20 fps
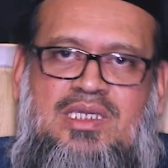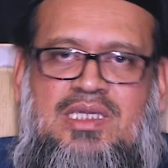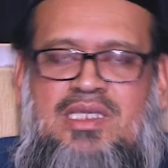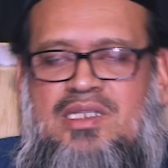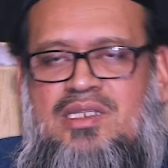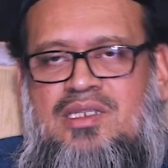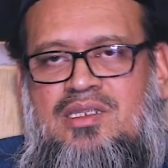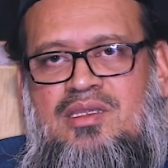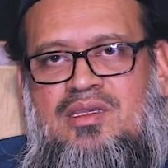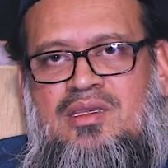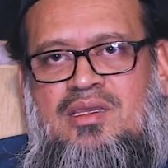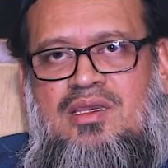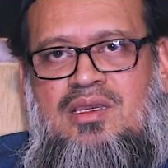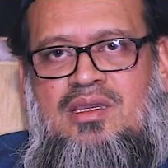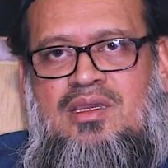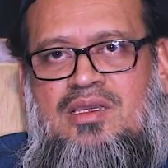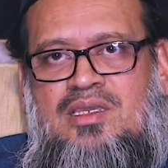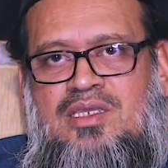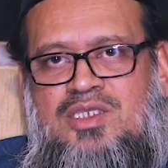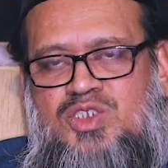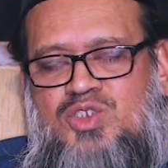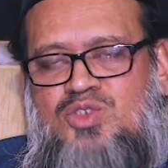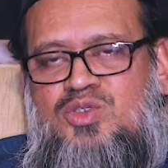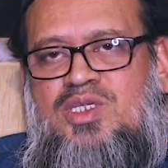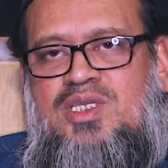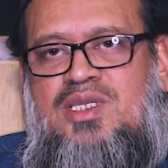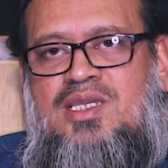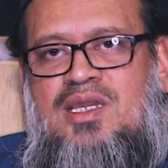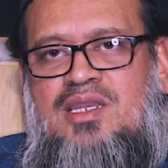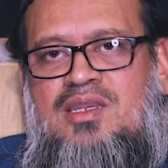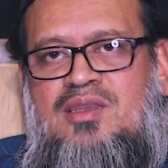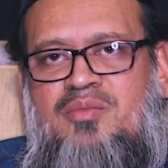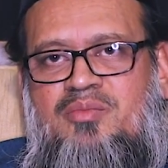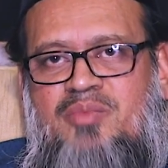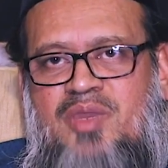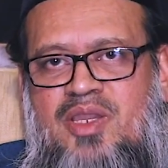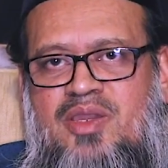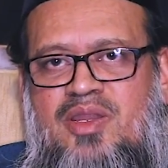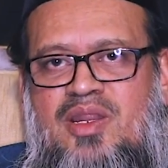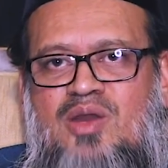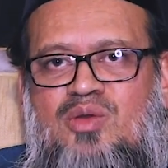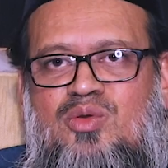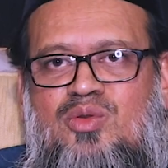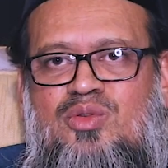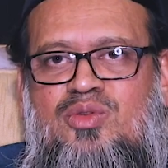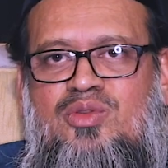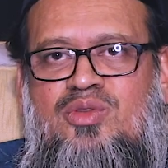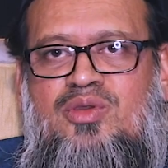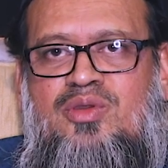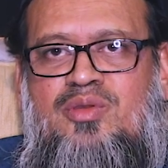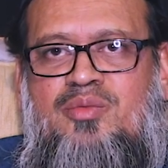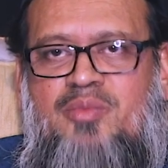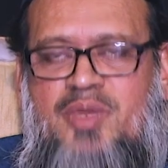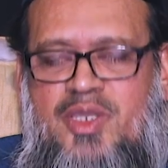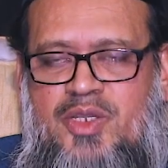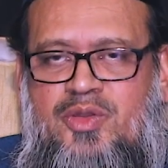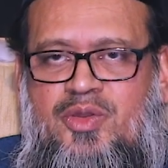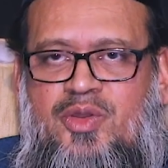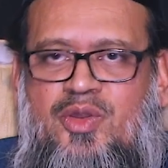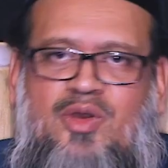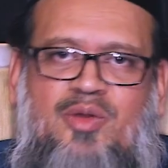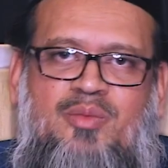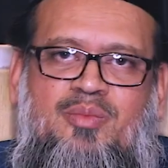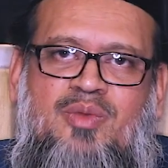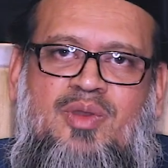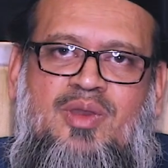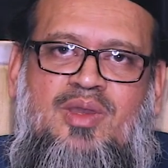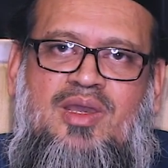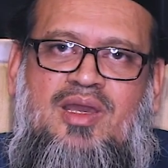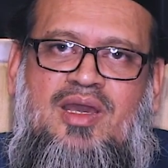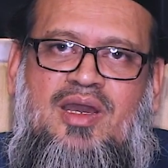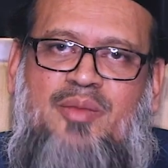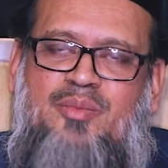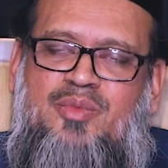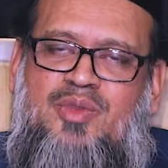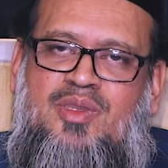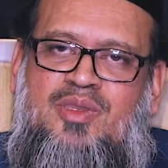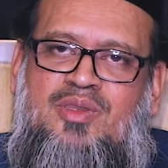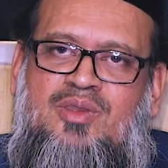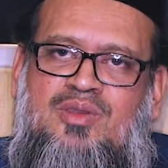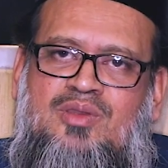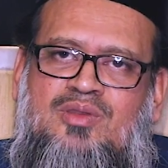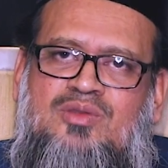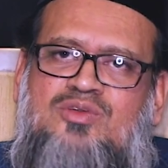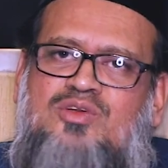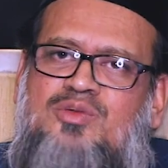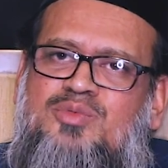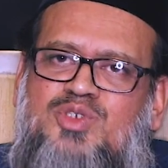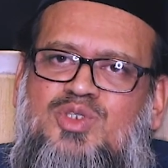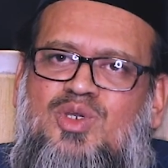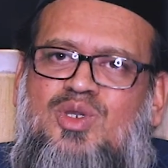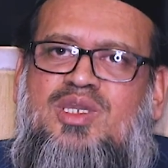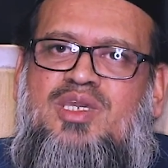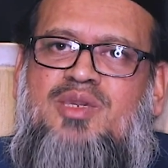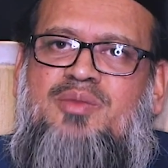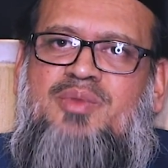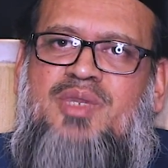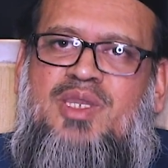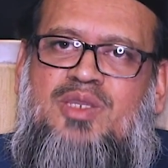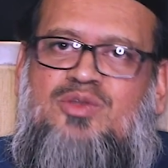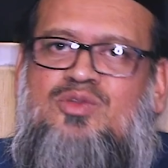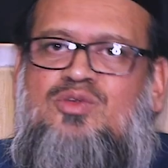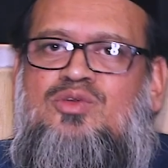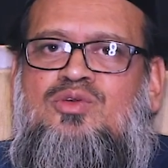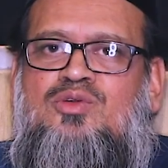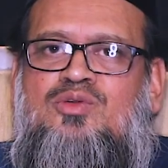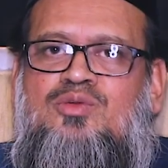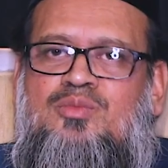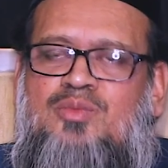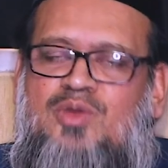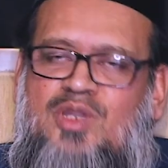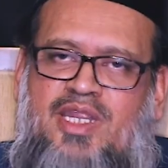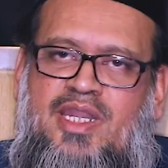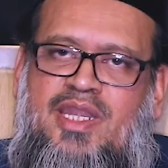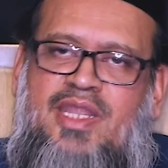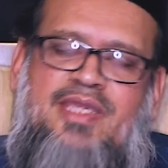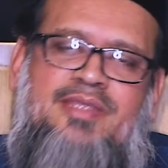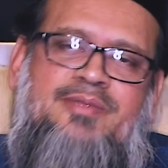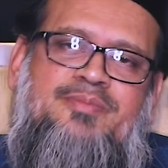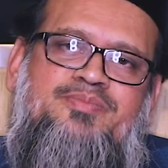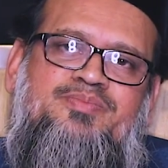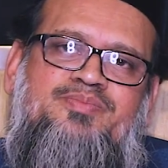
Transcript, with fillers: এর হিস্টোরিক্যাল ব্যাকগ্রাউন্ড ব্যাকড্রপ আমি খুব সংক্ষেপে একটু বলে নেই